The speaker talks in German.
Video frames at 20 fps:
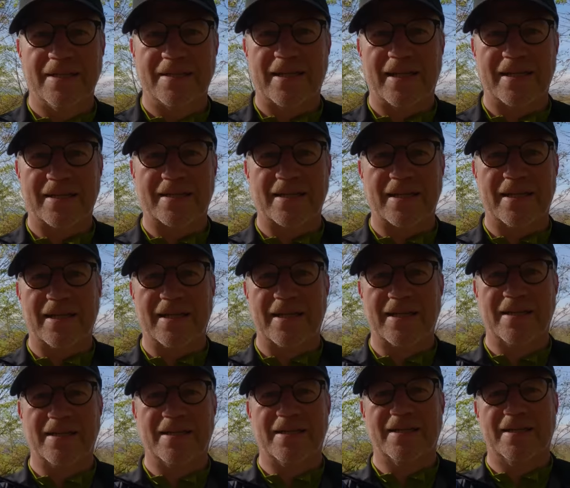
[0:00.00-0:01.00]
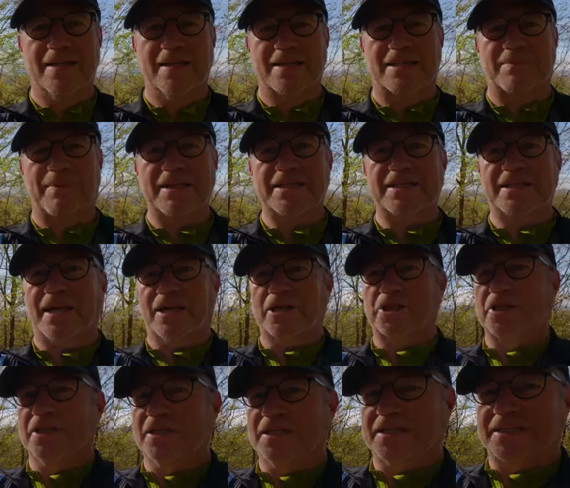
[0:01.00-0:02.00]
das äh,
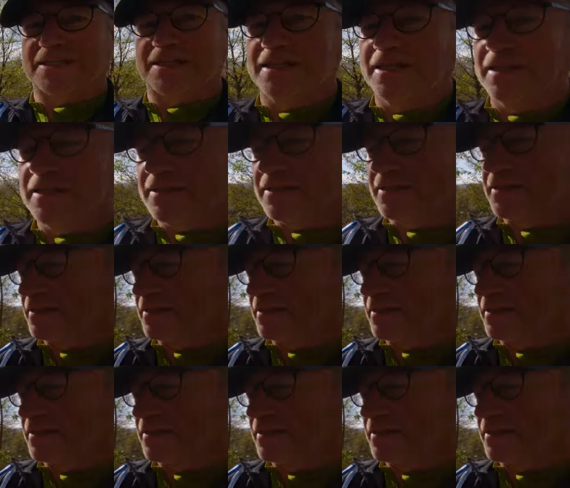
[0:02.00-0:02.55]
20er-Schild ist hier.